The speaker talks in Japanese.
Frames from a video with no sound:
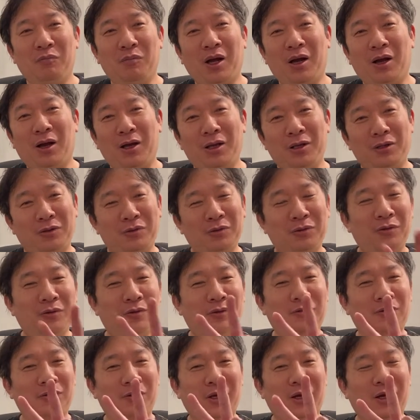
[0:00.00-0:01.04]
まあ、愛嬌
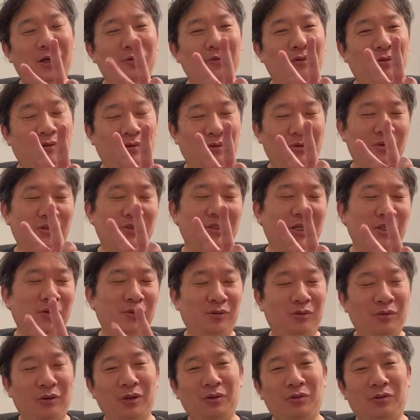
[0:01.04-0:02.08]
よくね、あと、ちゃ
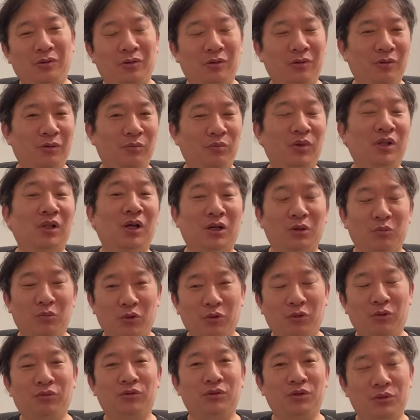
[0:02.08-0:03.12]
んとあの、身なり
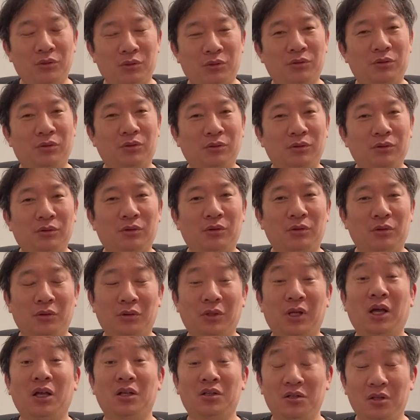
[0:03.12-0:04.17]
も良くしておくことってい
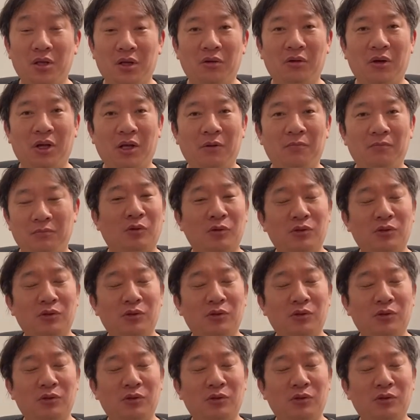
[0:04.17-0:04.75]
うのが大事だよね。